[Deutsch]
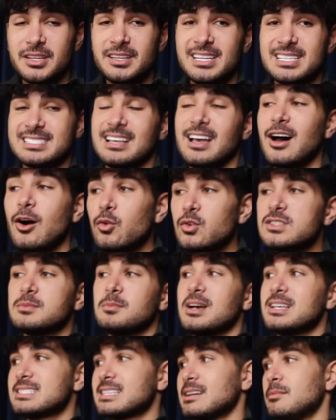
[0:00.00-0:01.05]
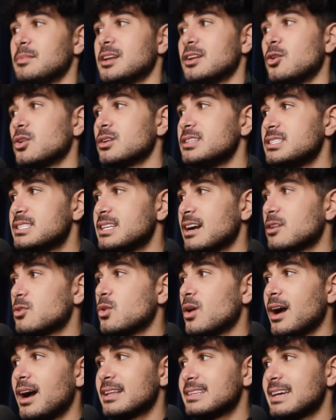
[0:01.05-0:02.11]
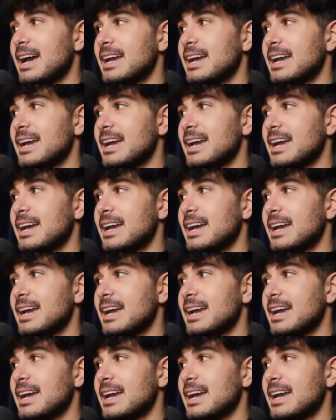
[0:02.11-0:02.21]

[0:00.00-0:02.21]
Das Ausmaß kann man auch nicht akkurat